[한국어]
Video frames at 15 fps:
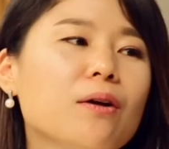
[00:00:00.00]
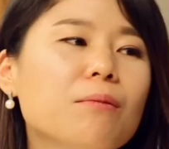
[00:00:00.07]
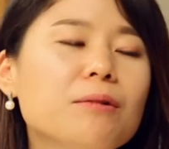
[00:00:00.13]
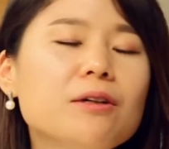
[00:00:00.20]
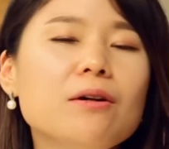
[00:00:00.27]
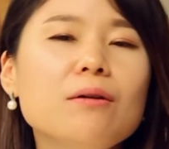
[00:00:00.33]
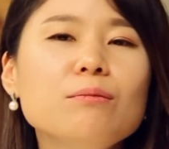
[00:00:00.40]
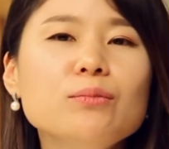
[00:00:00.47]

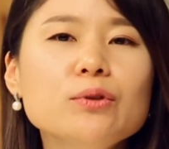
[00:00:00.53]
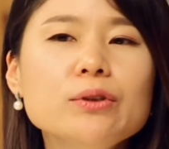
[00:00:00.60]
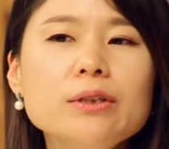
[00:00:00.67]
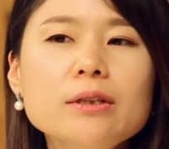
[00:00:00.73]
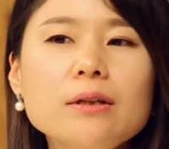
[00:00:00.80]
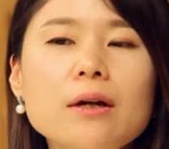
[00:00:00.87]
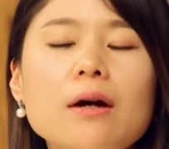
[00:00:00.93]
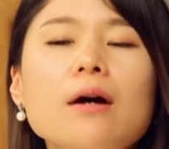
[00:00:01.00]
그러면 그런
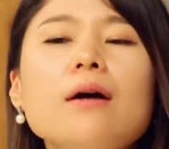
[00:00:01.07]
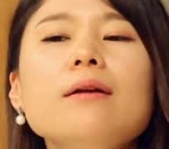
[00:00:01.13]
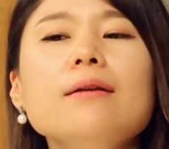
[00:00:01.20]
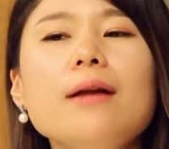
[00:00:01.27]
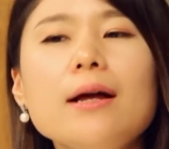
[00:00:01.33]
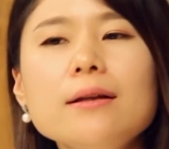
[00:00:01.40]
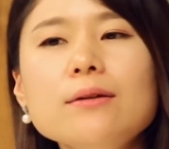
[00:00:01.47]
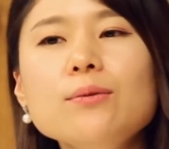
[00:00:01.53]
분은
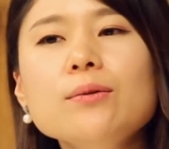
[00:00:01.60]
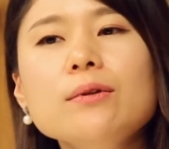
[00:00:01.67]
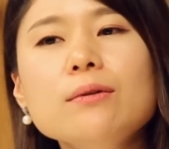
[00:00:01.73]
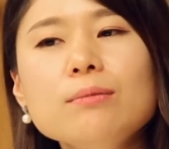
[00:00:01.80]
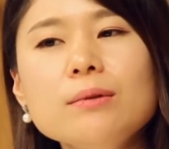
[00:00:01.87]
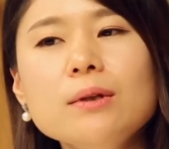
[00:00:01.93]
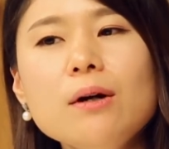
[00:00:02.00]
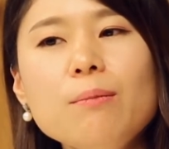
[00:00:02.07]
나는
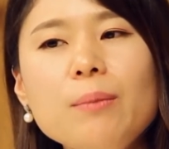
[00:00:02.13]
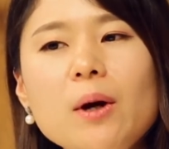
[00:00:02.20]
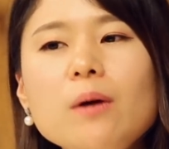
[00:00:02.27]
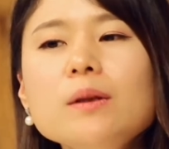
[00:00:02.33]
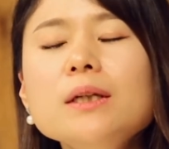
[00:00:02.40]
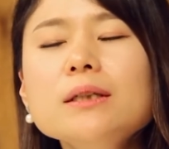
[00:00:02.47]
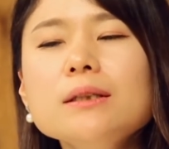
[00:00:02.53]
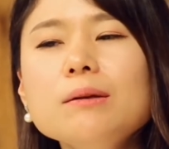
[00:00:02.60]
오늘부터
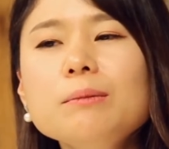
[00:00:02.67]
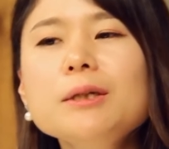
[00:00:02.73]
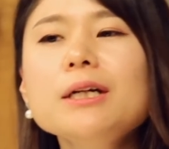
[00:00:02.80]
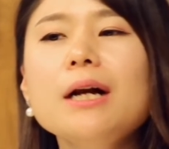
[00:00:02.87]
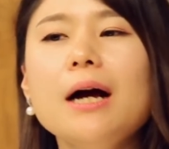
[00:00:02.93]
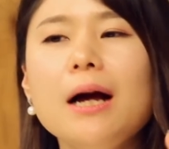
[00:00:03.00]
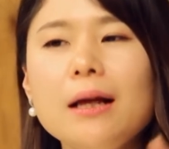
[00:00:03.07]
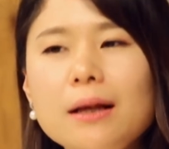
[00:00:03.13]

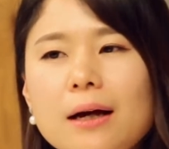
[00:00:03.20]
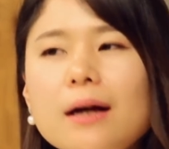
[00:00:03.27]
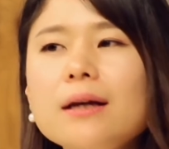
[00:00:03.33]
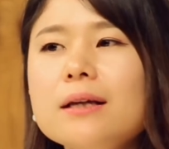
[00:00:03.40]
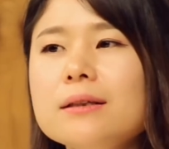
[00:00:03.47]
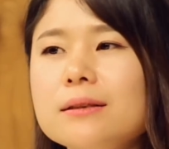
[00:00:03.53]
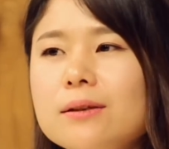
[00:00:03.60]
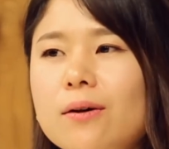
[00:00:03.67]
편의점을 안
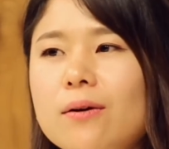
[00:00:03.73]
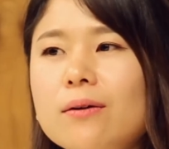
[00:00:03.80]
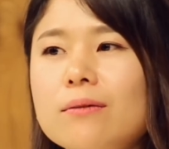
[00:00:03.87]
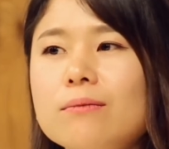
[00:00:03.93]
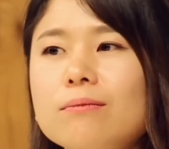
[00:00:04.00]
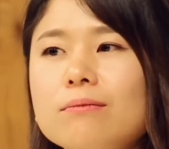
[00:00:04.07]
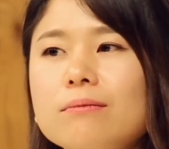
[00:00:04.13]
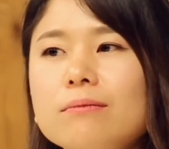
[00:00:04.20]
가겠어.
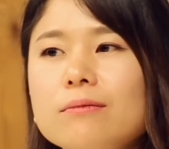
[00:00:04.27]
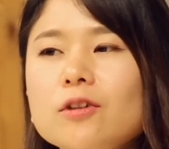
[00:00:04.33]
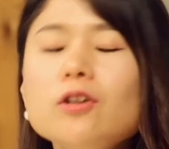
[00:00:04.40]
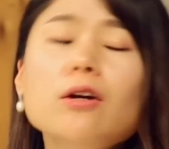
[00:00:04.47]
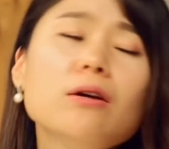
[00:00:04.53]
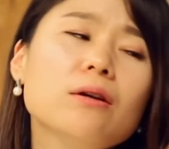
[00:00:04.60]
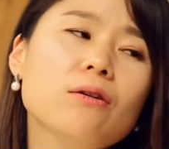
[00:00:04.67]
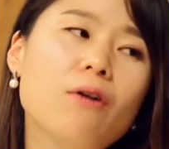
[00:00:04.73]

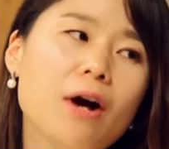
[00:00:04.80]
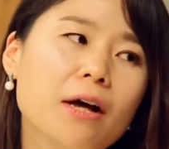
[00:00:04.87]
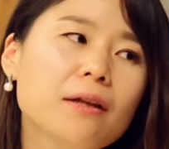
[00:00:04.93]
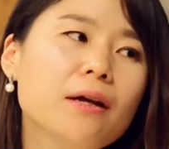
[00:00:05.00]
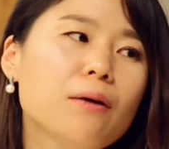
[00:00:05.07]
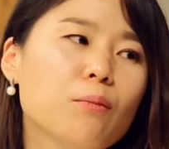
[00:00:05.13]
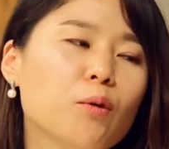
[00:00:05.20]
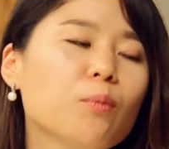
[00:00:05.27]
그냥 이거
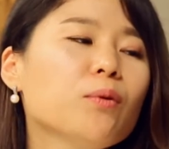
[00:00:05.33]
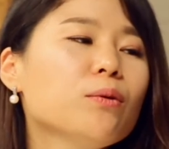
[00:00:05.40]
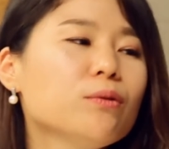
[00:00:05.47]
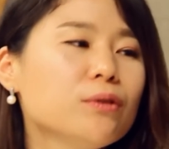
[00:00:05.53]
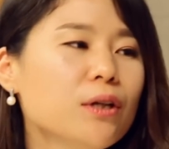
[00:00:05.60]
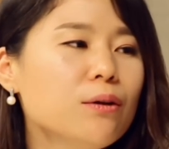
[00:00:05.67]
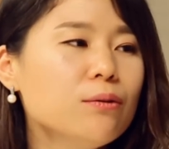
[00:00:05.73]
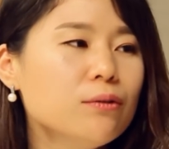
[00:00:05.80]
하나
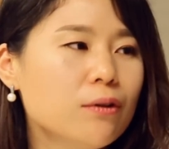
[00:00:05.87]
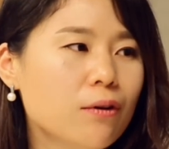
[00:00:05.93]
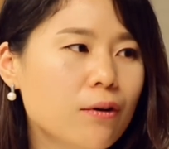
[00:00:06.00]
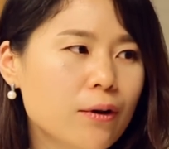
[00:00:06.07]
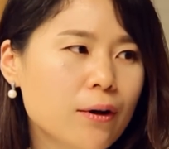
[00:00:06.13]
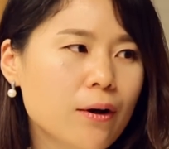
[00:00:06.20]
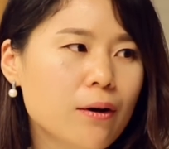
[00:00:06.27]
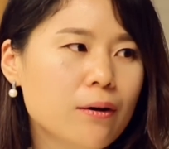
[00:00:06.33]
목표로 세우는
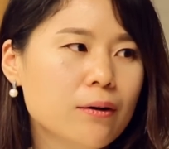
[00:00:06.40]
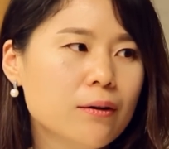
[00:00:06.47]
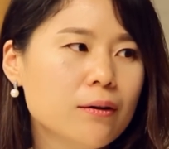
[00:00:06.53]
거예요.